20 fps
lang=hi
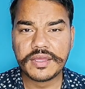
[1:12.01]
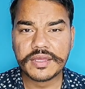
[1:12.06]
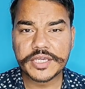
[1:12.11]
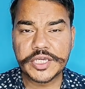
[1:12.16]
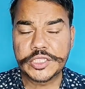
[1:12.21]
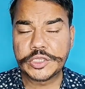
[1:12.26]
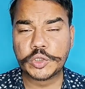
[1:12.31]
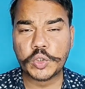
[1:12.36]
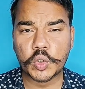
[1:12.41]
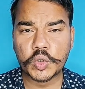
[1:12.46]

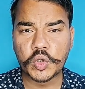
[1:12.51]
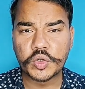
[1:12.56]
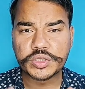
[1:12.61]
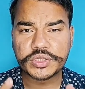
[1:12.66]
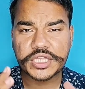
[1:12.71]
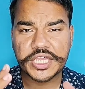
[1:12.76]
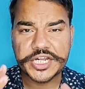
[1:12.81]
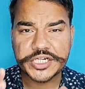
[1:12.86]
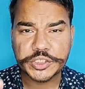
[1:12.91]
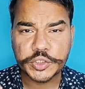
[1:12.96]
कि दोनों
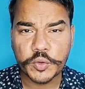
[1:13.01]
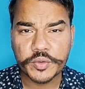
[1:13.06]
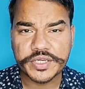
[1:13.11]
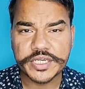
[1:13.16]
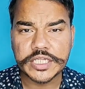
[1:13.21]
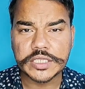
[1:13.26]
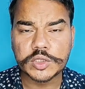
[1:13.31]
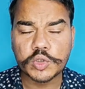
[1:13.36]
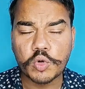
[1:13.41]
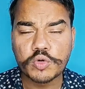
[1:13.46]
देशों
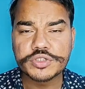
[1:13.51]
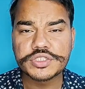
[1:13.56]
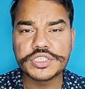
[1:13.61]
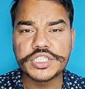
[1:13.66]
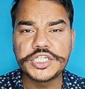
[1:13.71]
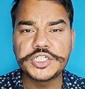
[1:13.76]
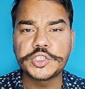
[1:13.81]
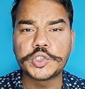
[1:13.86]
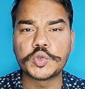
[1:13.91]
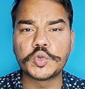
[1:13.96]
की
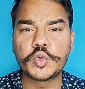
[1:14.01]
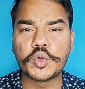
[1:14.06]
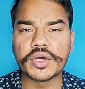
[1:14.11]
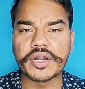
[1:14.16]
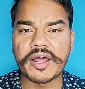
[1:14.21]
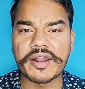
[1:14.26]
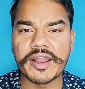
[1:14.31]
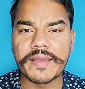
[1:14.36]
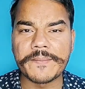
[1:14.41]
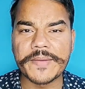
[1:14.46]
दोस्ती शुरू कराने